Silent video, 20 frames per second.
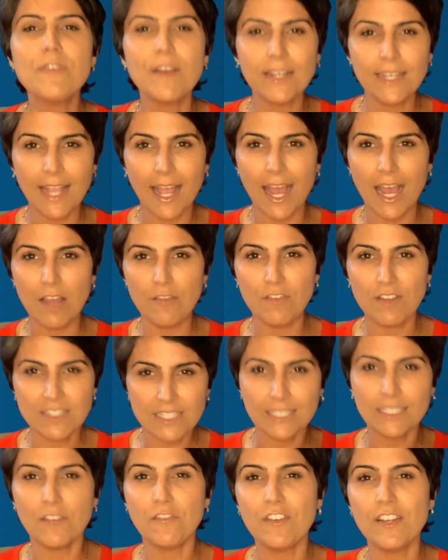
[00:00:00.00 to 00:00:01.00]
variáveis
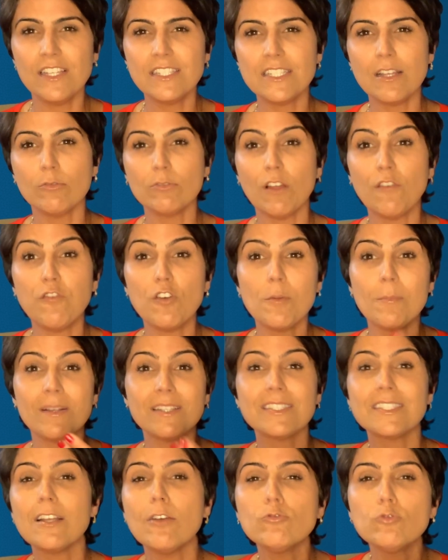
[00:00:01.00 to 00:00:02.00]
na definição da
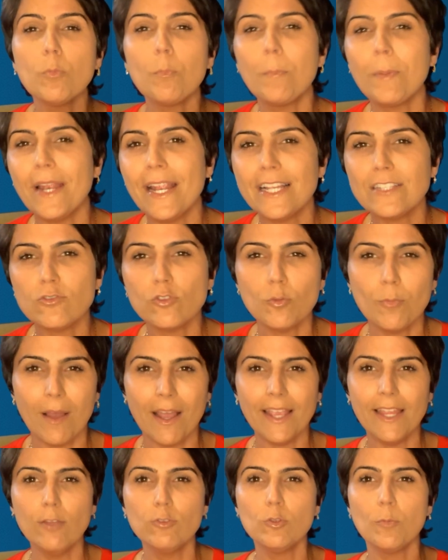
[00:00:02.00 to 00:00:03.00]
formação do preço do
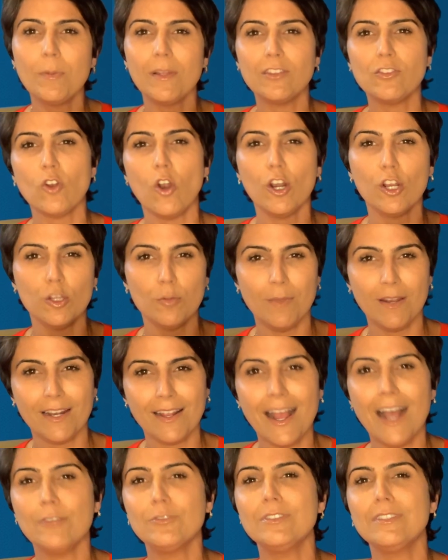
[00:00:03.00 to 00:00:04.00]
barril do petróleo no
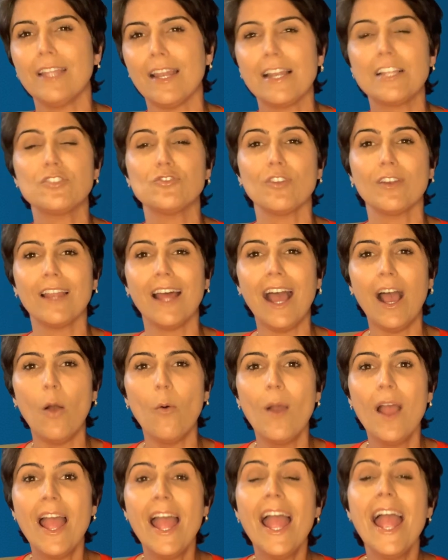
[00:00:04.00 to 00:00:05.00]
mercado
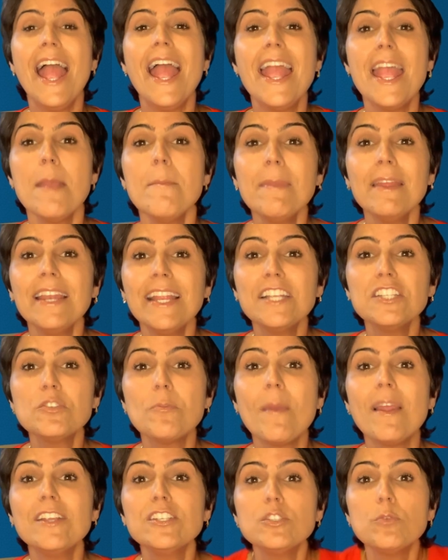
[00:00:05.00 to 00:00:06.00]
internacional é
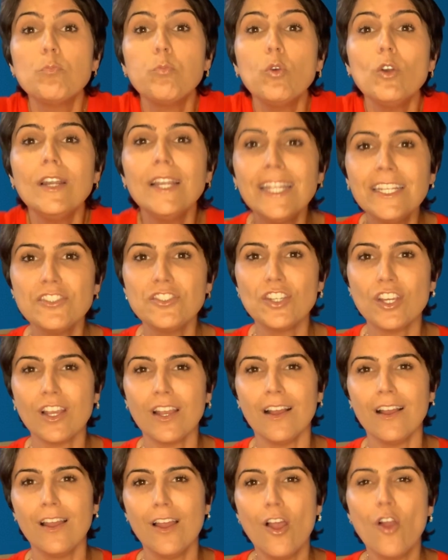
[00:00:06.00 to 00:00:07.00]
eminentemente
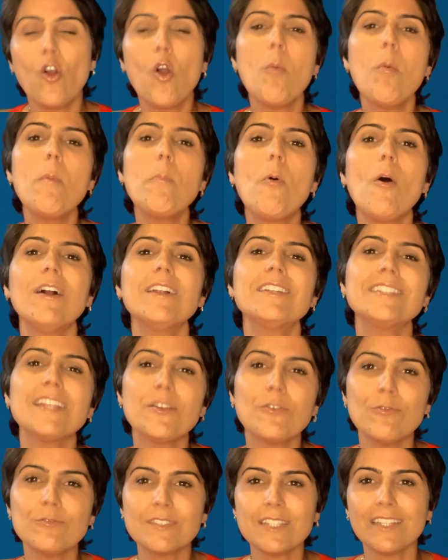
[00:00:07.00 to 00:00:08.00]
política, como pode ser
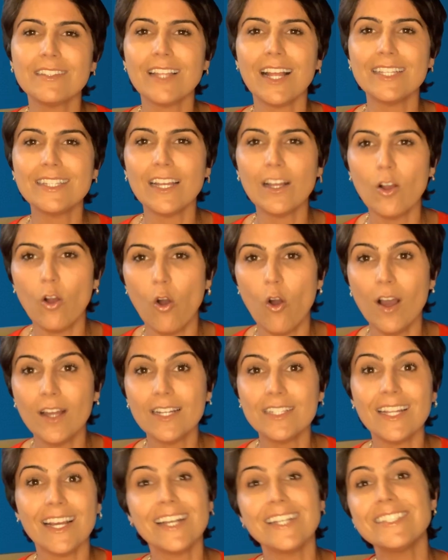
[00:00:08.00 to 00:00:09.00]
constatada
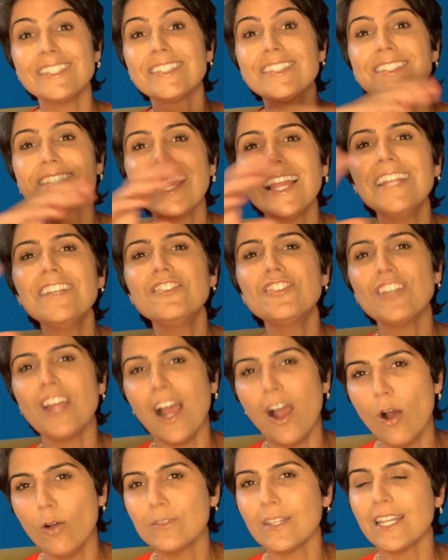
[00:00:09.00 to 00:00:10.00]
agora na recente
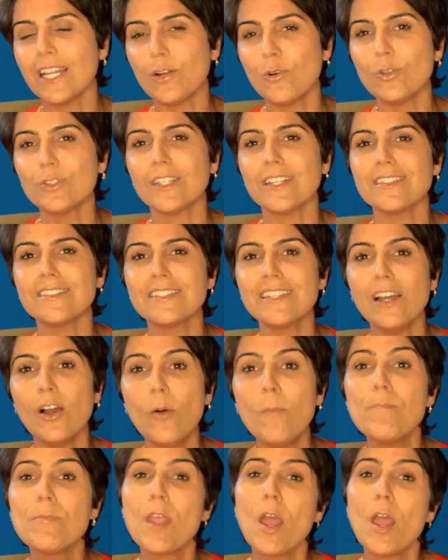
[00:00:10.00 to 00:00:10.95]
alta da cotação